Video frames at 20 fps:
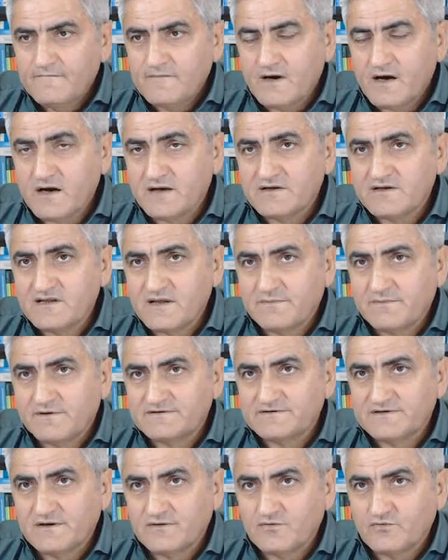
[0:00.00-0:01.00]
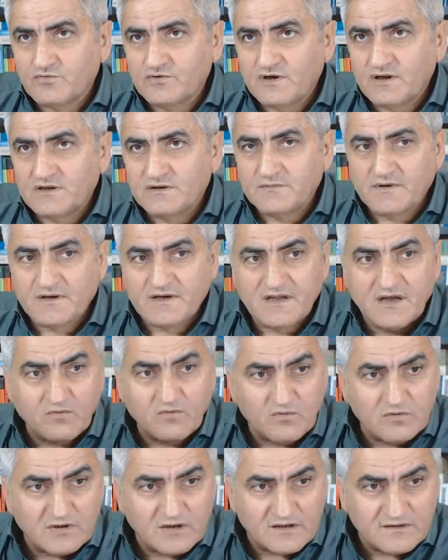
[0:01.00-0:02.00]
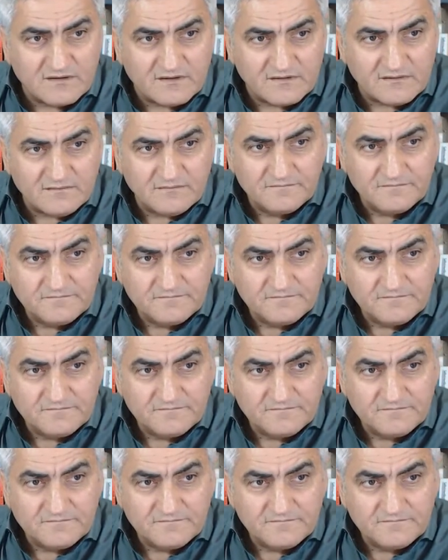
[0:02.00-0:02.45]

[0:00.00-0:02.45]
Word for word: Antidepresan kullandım da Niye kullandın?